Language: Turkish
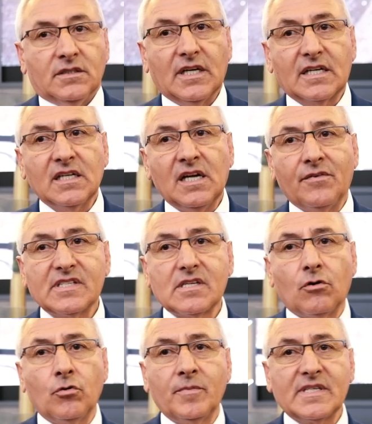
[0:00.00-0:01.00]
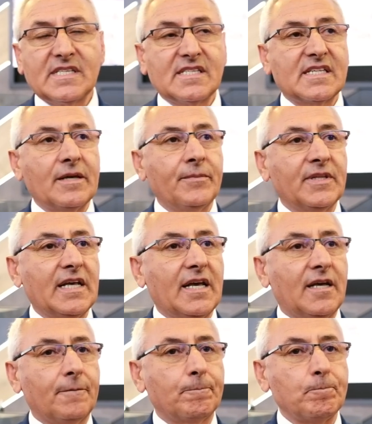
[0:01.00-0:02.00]
Yakın hava savunma
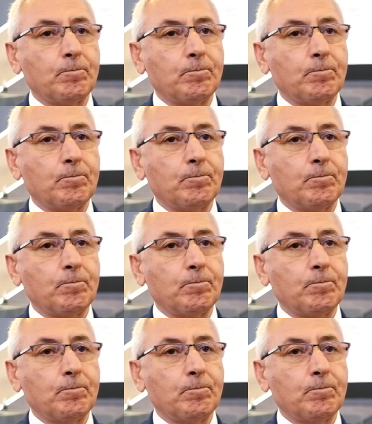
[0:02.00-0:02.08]
sisteminde